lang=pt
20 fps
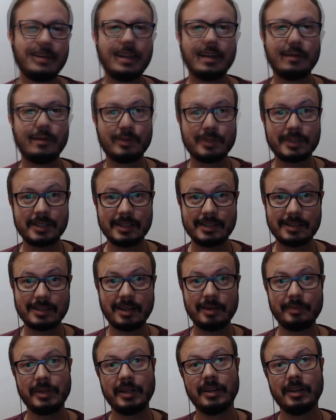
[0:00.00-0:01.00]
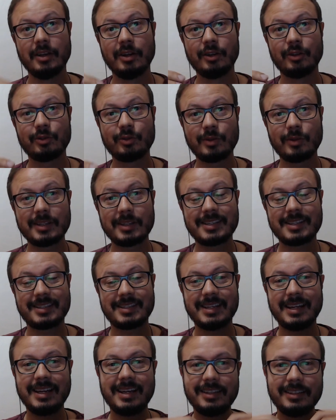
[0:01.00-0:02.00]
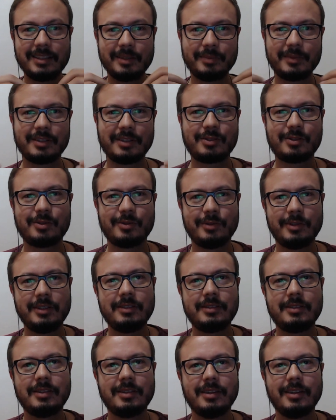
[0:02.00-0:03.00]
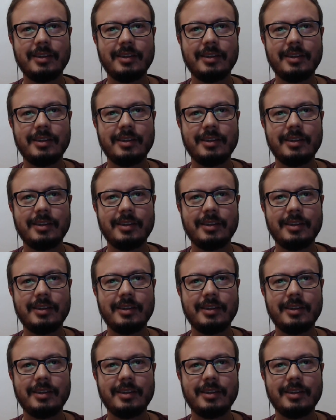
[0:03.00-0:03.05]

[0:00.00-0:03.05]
vocês sabem, todas as adaptações